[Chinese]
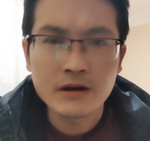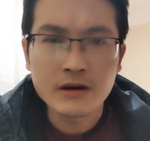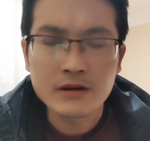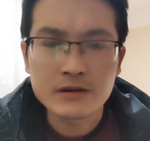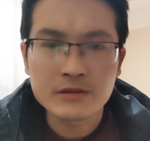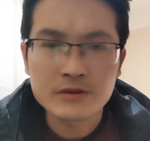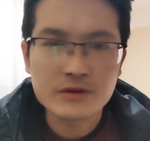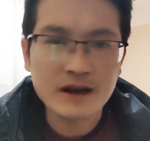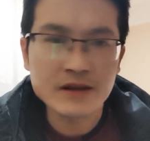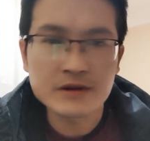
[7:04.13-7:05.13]
啊什么
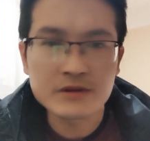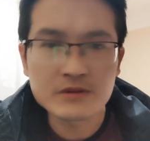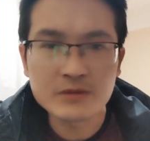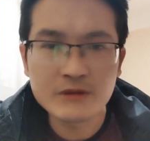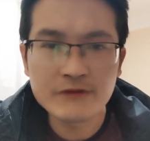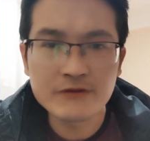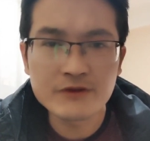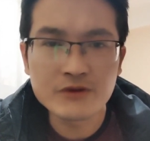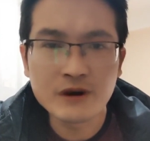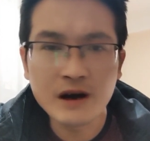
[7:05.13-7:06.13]
刷到什么什么伏
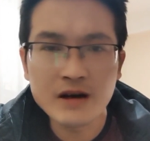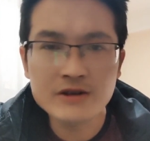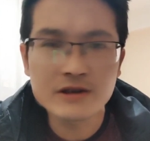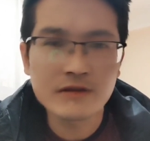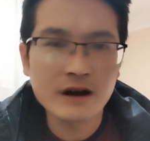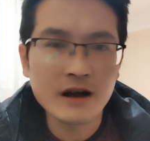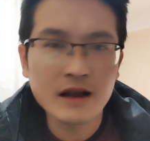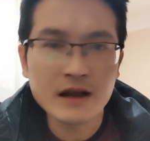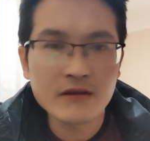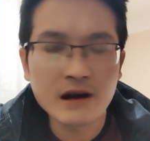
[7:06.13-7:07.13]
牛王这个
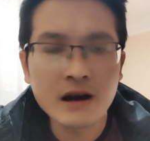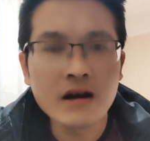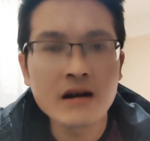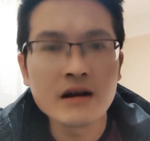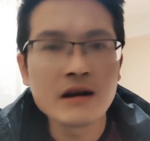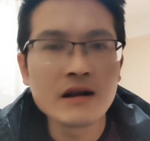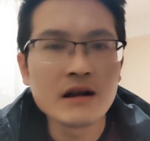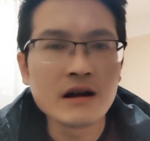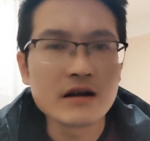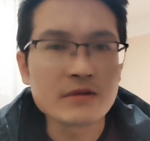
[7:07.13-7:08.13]
王那个王
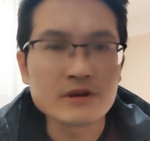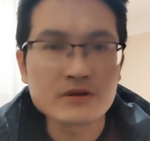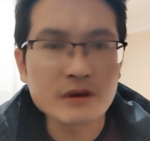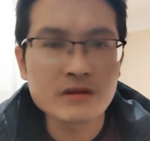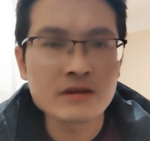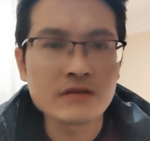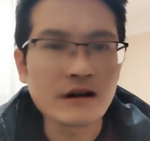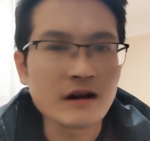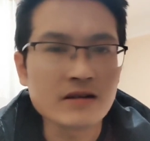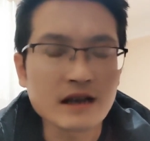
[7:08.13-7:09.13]
啊，什么双色
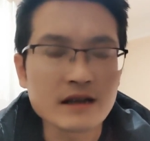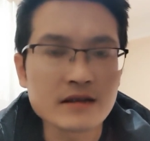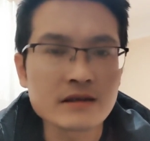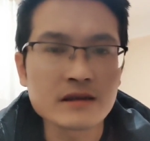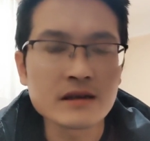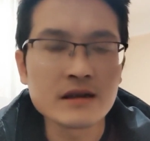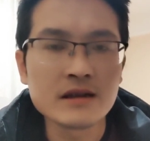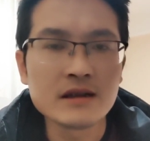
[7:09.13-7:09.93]
王啥的这些，